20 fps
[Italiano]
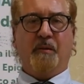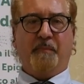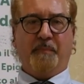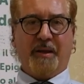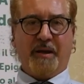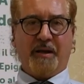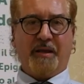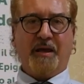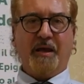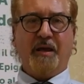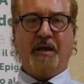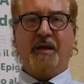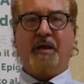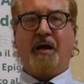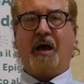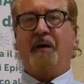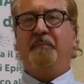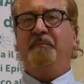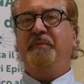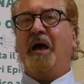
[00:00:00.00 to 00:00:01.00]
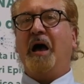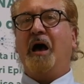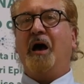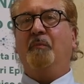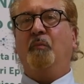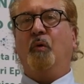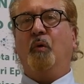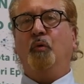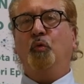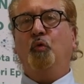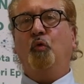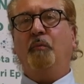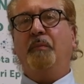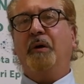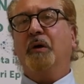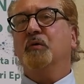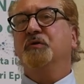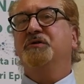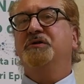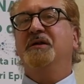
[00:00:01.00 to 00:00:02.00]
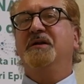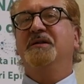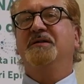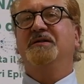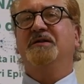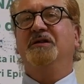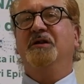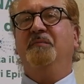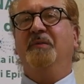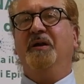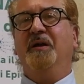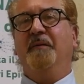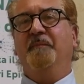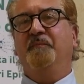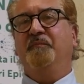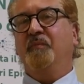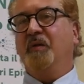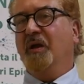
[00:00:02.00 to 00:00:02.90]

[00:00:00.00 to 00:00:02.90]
Perché abbiamo numerosissimi